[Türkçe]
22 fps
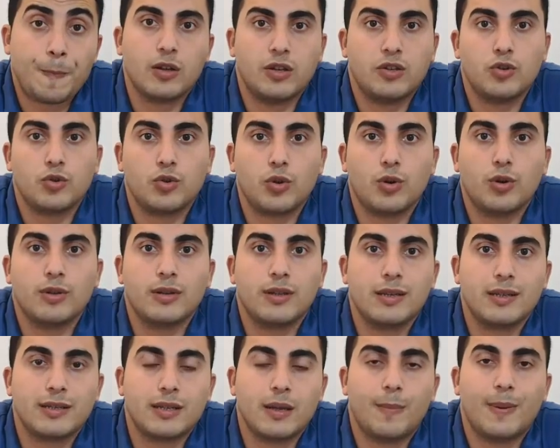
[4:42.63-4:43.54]
Çünkü onunla
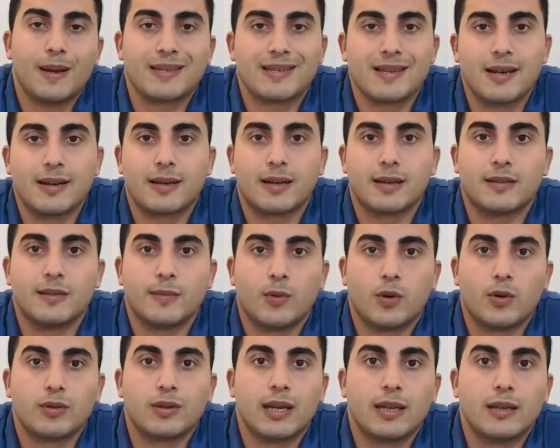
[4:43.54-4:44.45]
işte pazarlık atıp
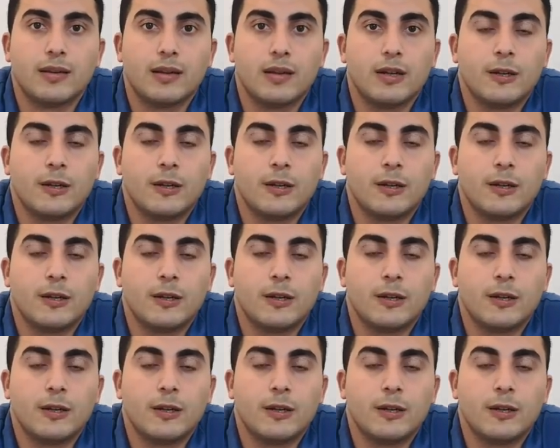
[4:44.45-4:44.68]
ondan